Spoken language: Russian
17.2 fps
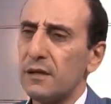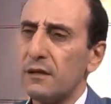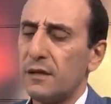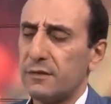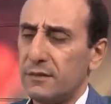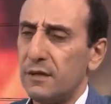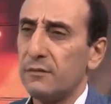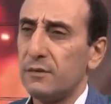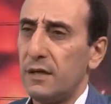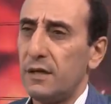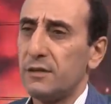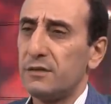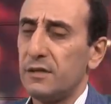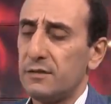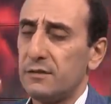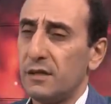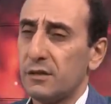Основная
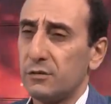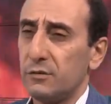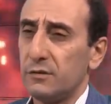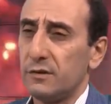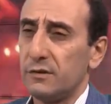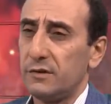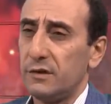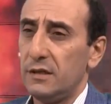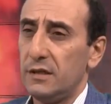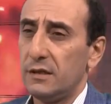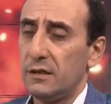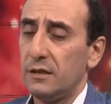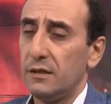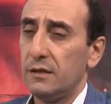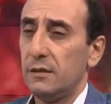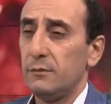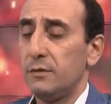часть нашего
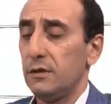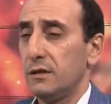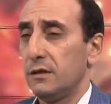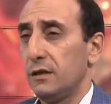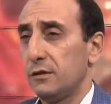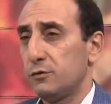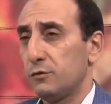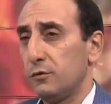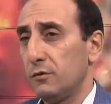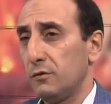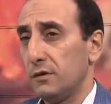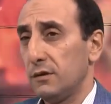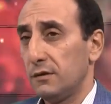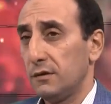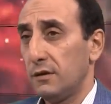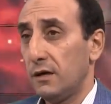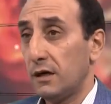населения
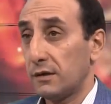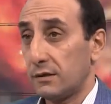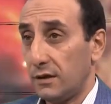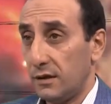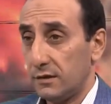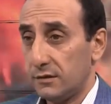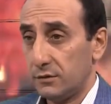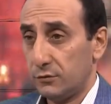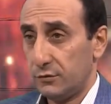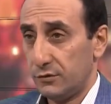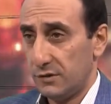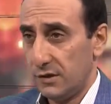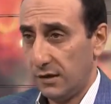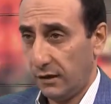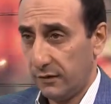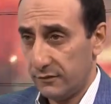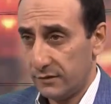перекочевывала аран, то есть
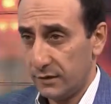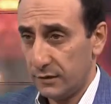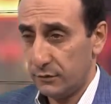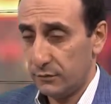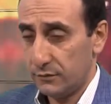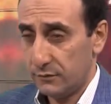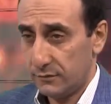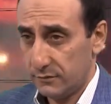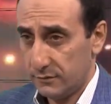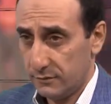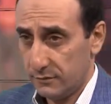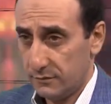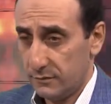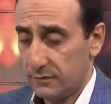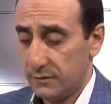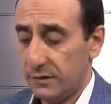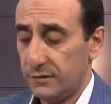на равнину,
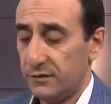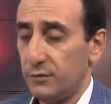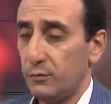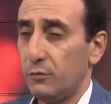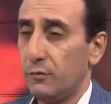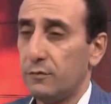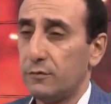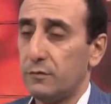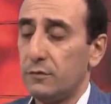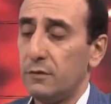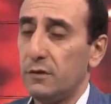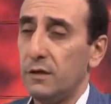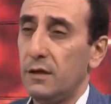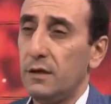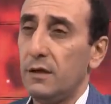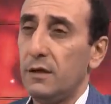на зимовку.